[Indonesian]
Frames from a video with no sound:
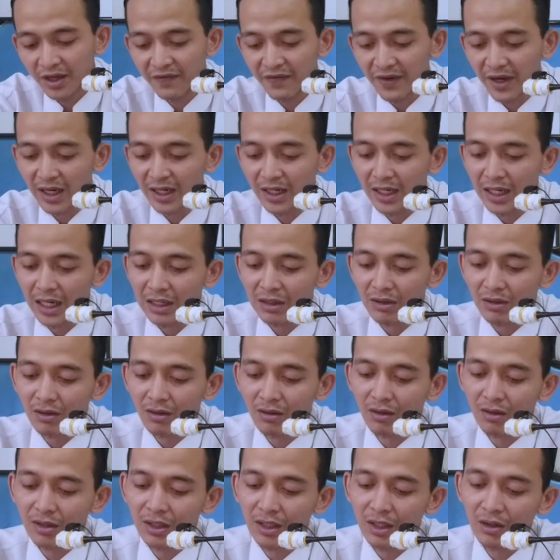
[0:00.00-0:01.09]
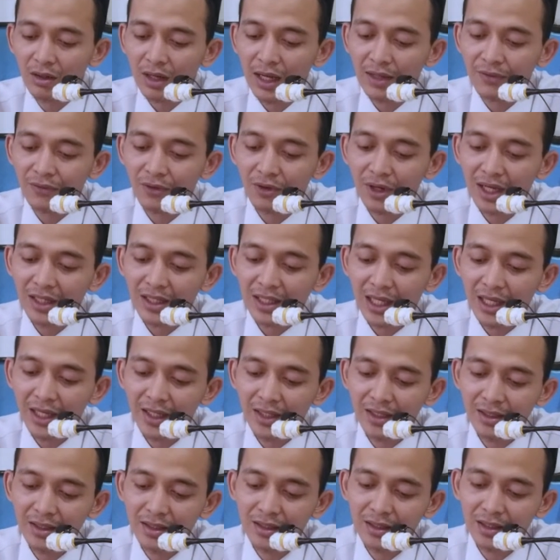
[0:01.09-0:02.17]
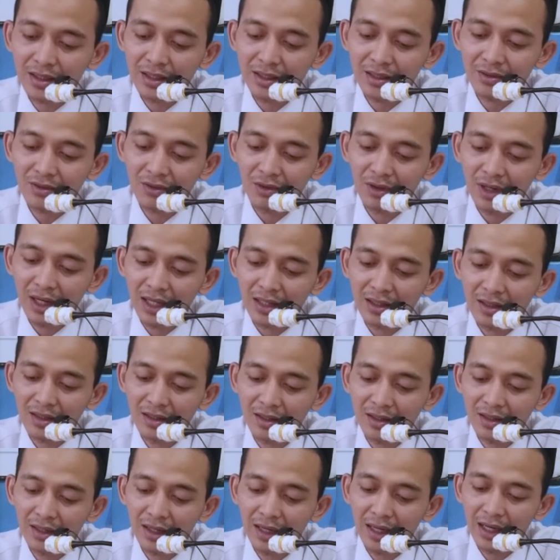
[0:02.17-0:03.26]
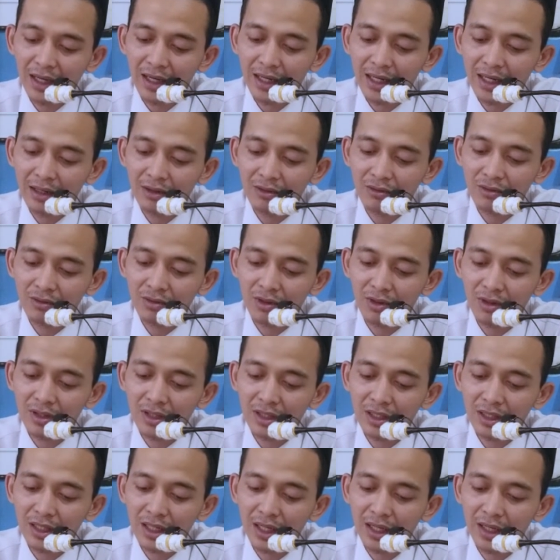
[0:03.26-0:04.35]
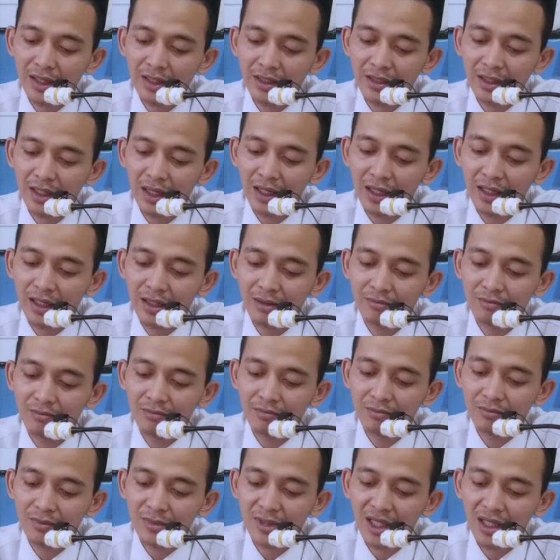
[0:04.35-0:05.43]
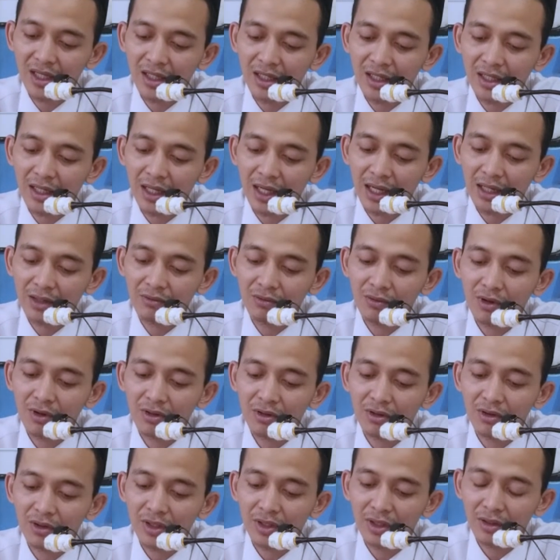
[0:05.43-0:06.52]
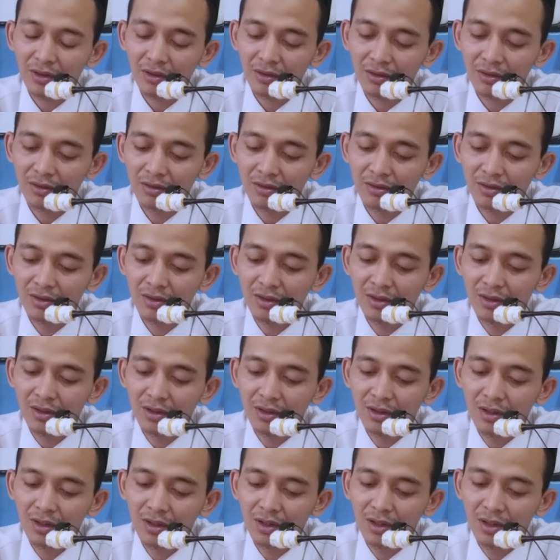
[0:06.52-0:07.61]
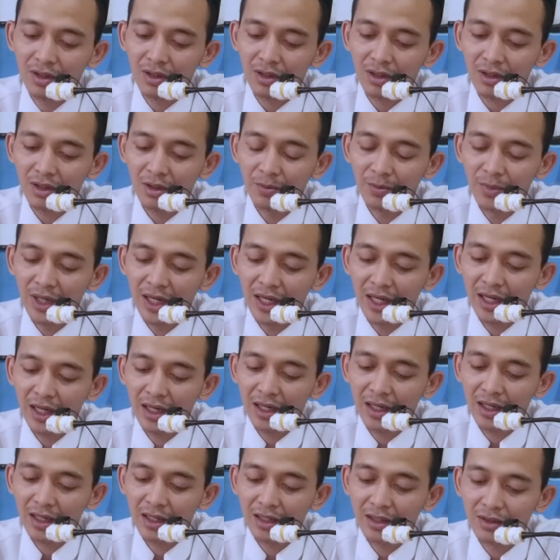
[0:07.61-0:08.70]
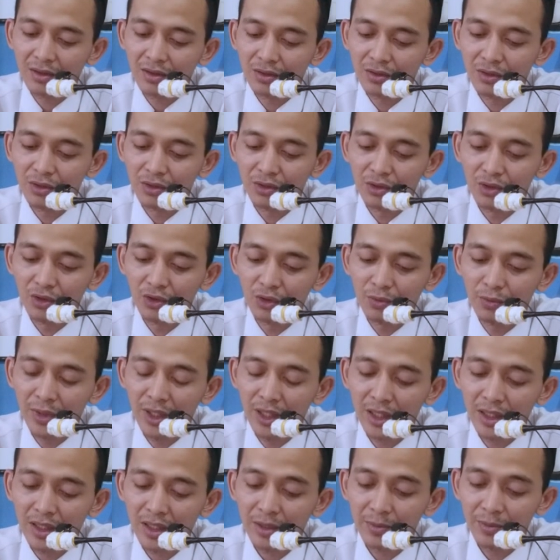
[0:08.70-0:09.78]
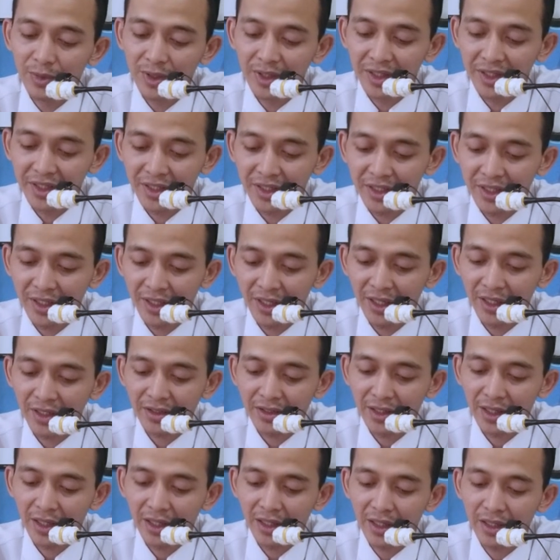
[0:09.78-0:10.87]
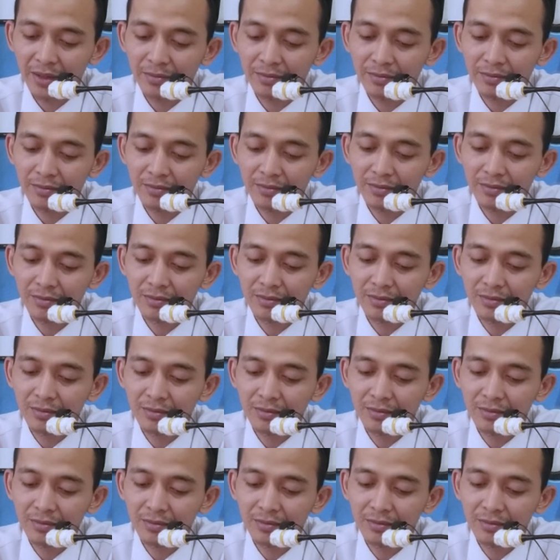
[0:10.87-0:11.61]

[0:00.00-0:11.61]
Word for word: If al ngelakonono siro atau ata ing toat hala kudrotika ing dalem tingkah kuoso siro. Kobla hujumil kibri ing dalem